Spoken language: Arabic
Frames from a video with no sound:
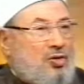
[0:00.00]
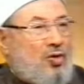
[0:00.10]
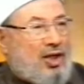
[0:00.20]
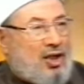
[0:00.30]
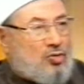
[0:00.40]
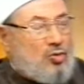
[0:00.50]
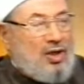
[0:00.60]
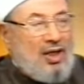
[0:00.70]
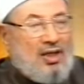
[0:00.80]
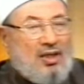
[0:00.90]
منه على
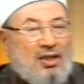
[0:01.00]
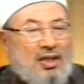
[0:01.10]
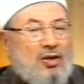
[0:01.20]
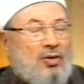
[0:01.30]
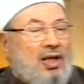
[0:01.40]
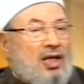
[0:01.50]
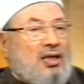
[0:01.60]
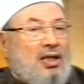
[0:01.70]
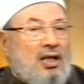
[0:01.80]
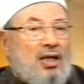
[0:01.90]
طول ايوه
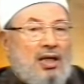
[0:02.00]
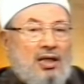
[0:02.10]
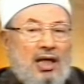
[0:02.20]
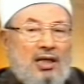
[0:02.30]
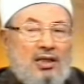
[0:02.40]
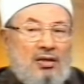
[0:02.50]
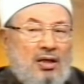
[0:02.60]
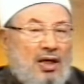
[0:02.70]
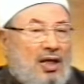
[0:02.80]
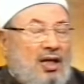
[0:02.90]
ولكن انا
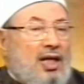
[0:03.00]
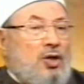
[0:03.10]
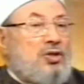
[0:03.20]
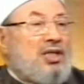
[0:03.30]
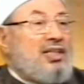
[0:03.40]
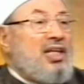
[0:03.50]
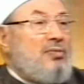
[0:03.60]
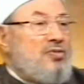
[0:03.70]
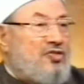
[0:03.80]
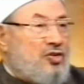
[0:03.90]
يعني لا يوجد
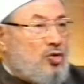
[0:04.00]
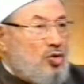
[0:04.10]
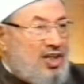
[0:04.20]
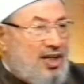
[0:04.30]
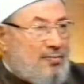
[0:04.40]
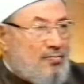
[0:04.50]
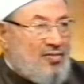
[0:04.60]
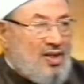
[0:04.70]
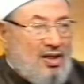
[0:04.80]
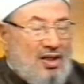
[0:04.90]
علم في الدنيا
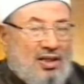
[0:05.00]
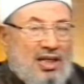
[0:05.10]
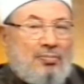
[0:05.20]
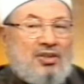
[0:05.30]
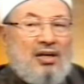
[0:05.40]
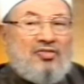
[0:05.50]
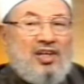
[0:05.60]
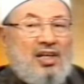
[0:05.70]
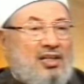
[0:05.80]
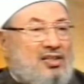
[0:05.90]
يبدا
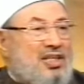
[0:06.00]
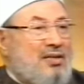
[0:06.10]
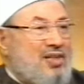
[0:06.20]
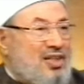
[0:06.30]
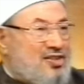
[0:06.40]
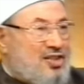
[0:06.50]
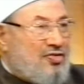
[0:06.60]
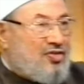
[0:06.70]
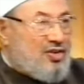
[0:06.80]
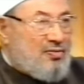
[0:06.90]
فيه الانسان من
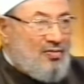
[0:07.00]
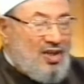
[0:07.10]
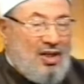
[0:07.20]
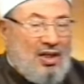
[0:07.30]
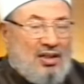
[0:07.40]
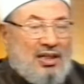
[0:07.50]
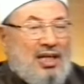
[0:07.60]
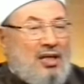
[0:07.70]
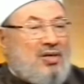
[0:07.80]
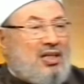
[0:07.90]
الصفر
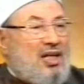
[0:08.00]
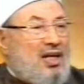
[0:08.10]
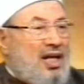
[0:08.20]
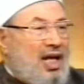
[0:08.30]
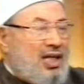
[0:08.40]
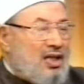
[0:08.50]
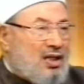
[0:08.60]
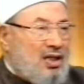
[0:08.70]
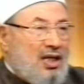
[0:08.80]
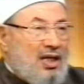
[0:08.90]
دائما اللاحق